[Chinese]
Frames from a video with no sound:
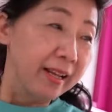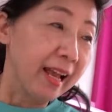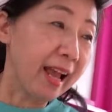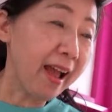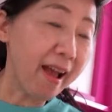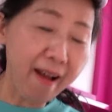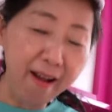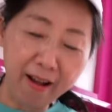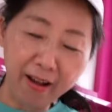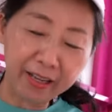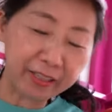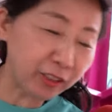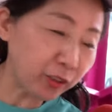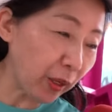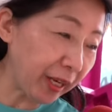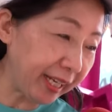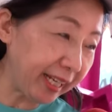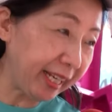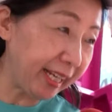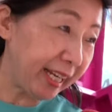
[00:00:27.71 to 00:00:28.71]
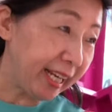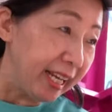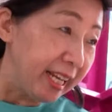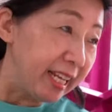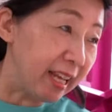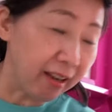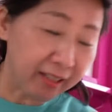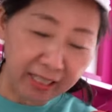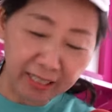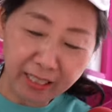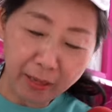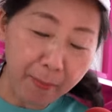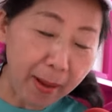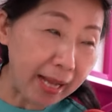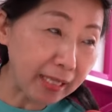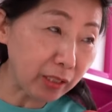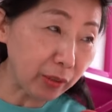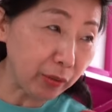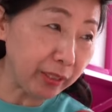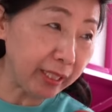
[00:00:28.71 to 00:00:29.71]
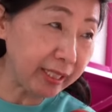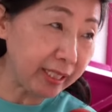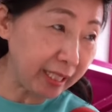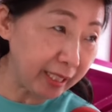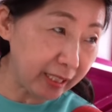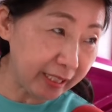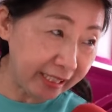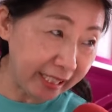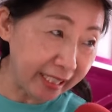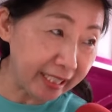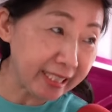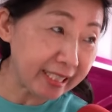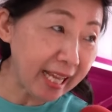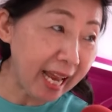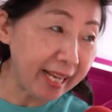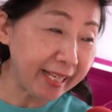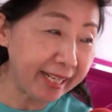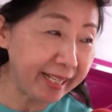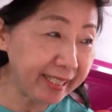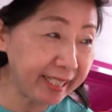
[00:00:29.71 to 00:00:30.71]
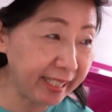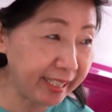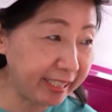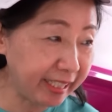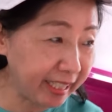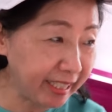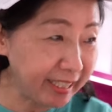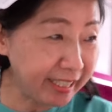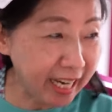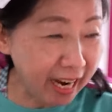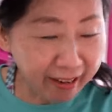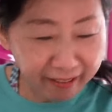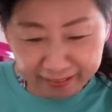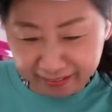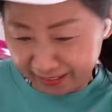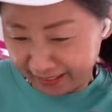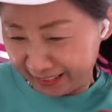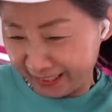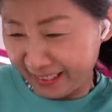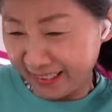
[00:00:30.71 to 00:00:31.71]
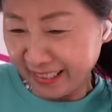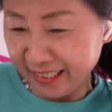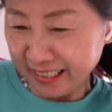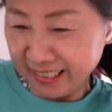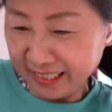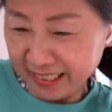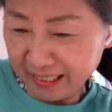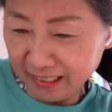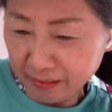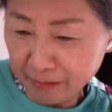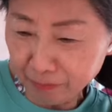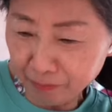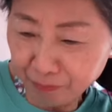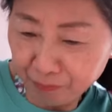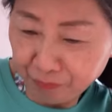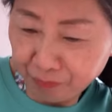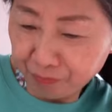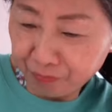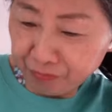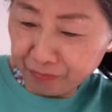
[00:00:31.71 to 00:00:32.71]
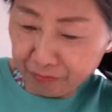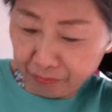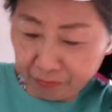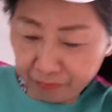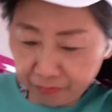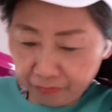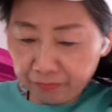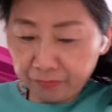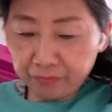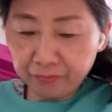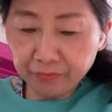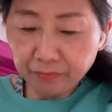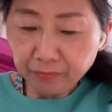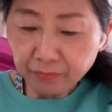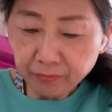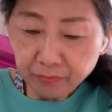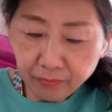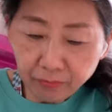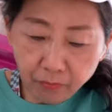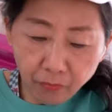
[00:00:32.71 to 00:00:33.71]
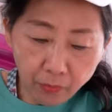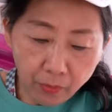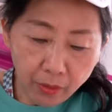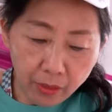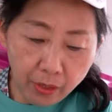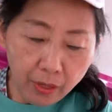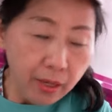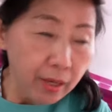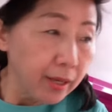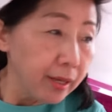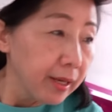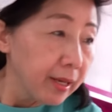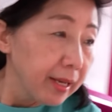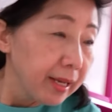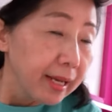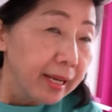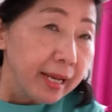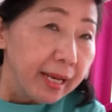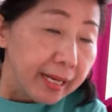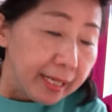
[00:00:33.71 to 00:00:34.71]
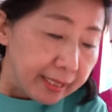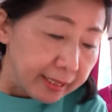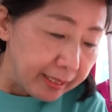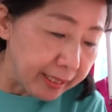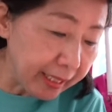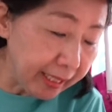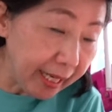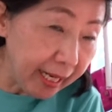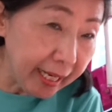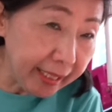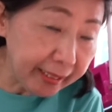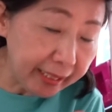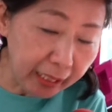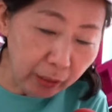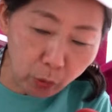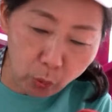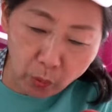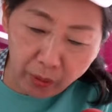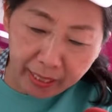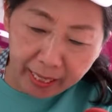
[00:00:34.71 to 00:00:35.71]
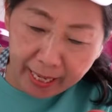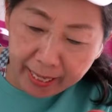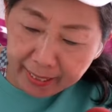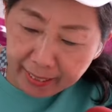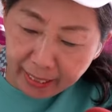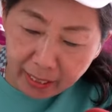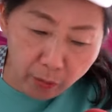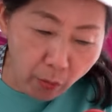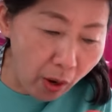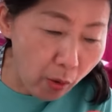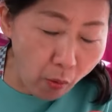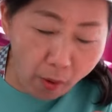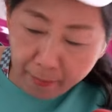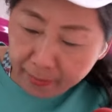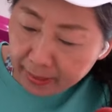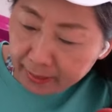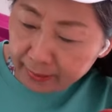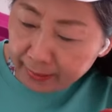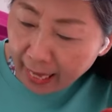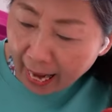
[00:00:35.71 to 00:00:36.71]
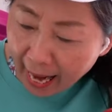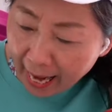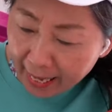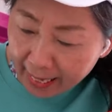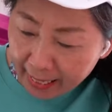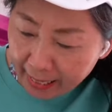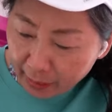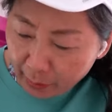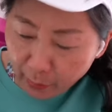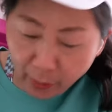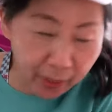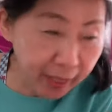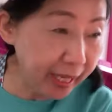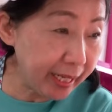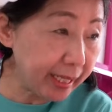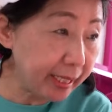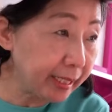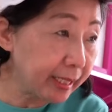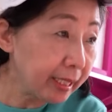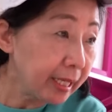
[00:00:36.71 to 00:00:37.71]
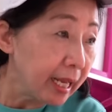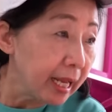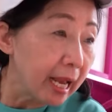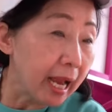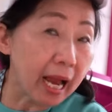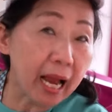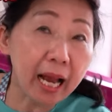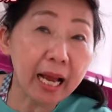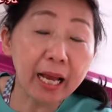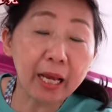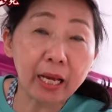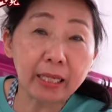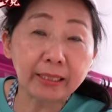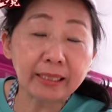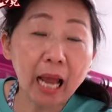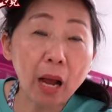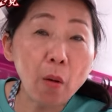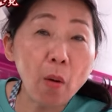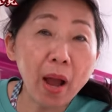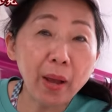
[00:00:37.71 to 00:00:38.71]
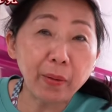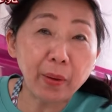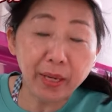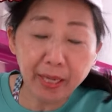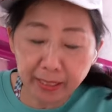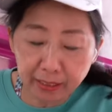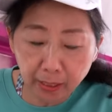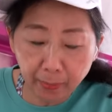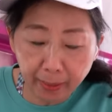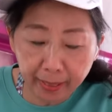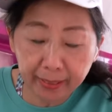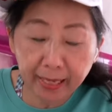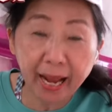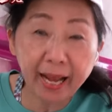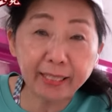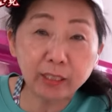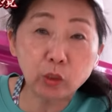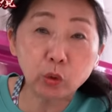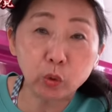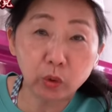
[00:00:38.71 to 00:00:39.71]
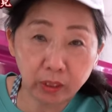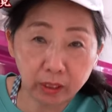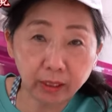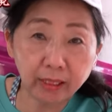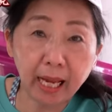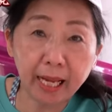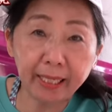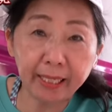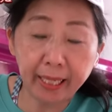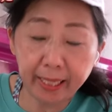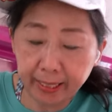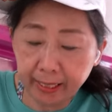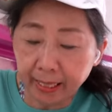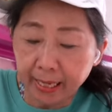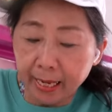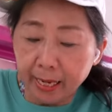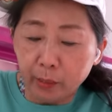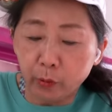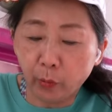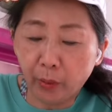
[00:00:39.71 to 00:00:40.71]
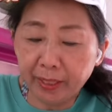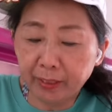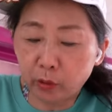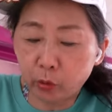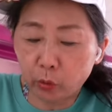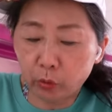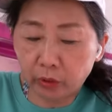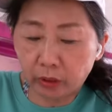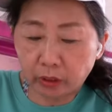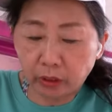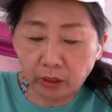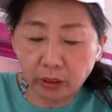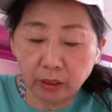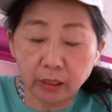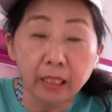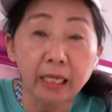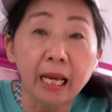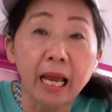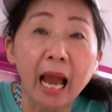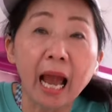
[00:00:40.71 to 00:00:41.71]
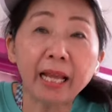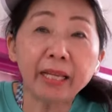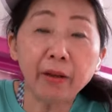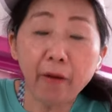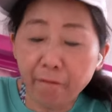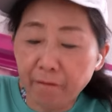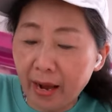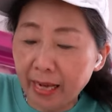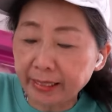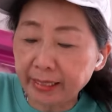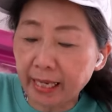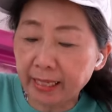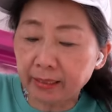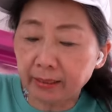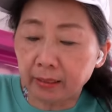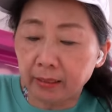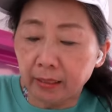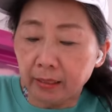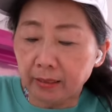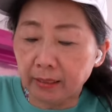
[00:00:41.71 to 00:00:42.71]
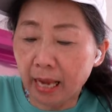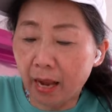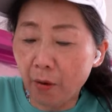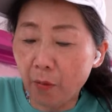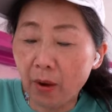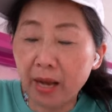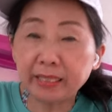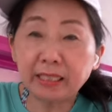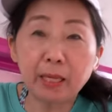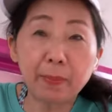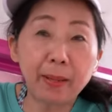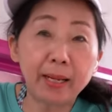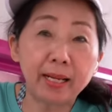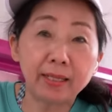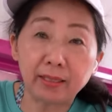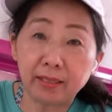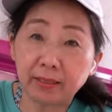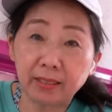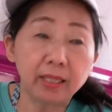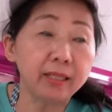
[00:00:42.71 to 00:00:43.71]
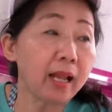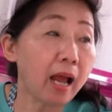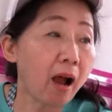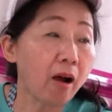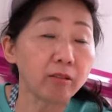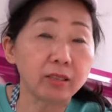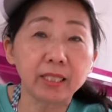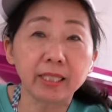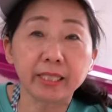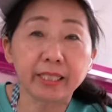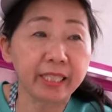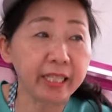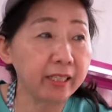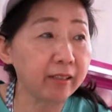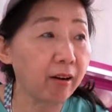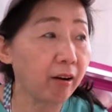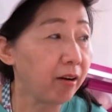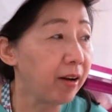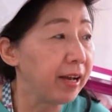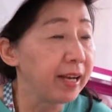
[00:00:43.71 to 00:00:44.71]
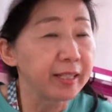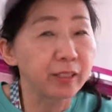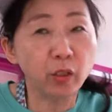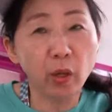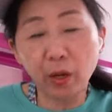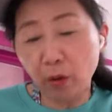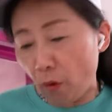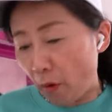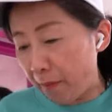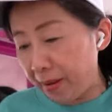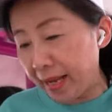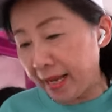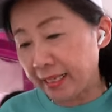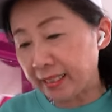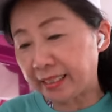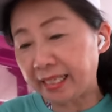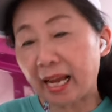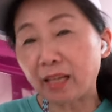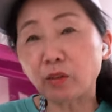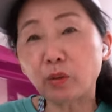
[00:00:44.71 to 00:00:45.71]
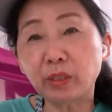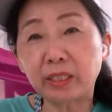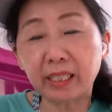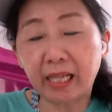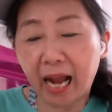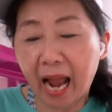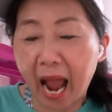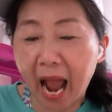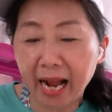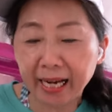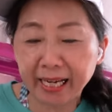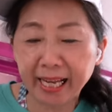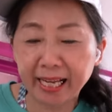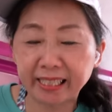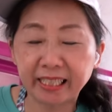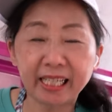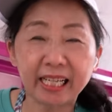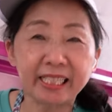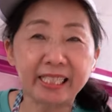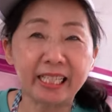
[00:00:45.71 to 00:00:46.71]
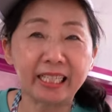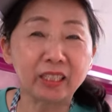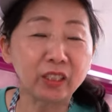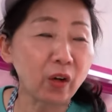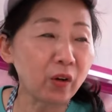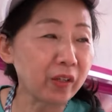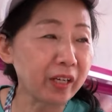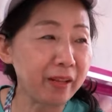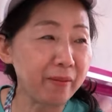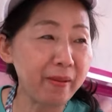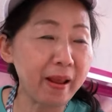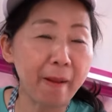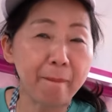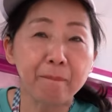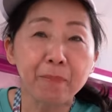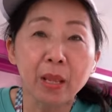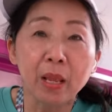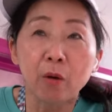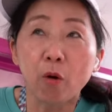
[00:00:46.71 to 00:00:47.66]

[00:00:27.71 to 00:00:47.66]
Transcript: 哎，所以要跟着妈祖一起行善，一起行脚。你大概什么时候就已经来参加？今年是第。今年第五年，因为我们来园林啊啊彰化园林这边开素食餐厅推素食，啊因为发现彰化这边的人真的好热情哦，所以我们也加入这个行列这个行动里面。